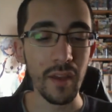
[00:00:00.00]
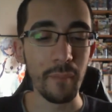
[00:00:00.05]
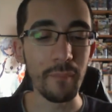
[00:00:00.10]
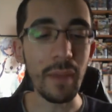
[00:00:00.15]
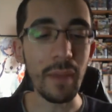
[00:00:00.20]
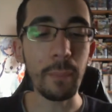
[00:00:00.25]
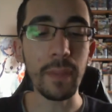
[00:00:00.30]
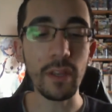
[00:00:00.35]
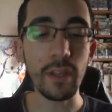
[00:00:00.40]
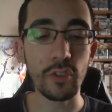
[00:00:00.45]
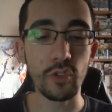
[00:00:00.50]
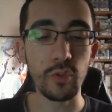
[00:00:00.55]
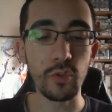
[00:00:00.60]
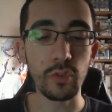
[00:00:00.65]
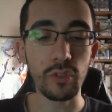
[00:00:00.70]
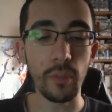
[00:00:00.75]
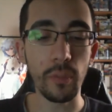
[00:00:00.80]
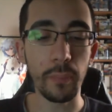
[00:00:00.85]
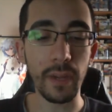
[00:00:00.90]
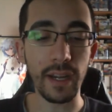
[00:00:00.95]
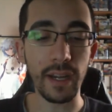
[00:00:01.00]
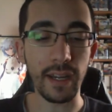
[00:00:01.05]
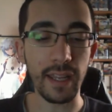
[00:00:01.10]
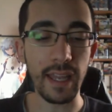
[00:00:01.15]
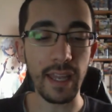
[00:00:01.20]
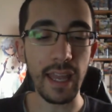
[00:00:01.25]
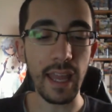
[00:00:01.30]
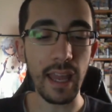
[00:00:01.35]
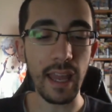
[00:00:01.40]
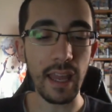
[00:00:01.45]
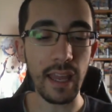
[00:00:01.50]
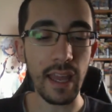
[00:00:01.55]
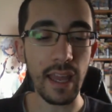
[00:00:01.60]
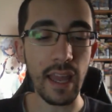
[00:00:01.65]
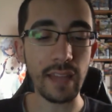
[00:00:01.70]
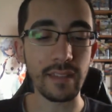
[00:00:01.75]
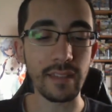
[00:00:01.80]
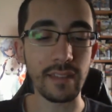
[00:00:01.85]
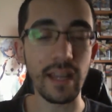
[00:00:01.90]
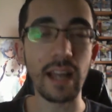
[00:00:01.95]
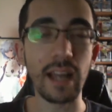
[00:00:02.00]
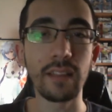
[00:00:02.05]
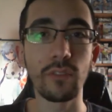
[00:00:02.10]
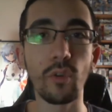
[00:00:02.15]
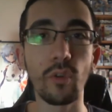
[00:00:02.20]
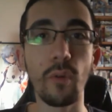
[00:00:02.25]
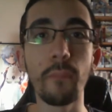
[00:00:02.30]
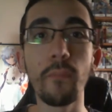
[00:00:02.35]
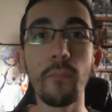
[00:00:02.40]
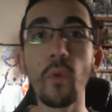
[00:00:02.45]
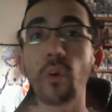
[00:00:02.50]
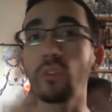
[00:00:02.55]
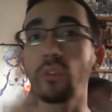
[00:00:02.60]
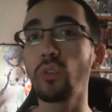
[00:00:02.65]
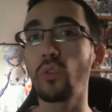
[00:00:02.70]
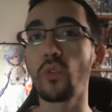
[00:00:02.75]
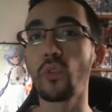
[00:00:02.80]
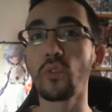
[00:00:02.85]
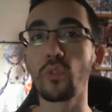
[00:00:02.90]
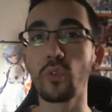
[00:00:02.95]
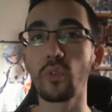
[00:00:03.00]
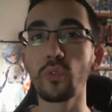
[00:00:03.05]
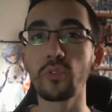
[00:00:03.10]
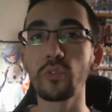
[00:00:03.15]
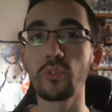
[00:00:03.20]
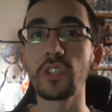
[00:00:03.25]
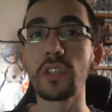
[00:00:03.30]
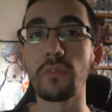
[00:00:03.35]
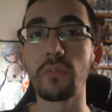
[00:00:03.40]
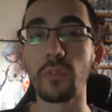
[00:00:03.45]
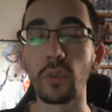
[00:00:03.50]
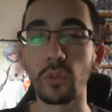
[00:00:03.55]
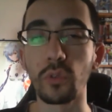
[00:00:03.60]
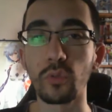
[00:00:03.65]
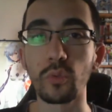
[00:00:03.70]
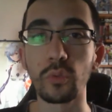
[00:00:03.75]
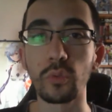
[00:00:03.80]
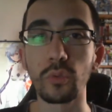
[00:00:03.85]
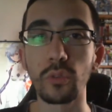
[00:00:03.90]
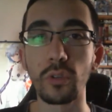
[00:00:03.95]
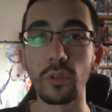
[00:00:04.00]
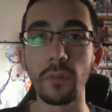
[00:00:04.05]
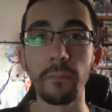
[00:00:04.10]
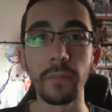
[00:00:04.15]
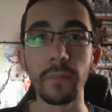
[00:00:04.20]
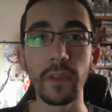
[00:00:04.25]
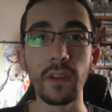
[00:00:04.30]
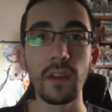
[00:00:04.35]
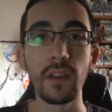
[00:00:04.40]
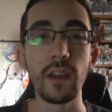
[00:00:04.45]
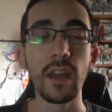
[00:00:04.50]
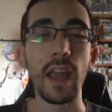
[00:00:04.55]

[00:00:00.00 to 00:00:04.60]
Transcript: Mi è piaciuto perché è stato molto conclusivo il tutto.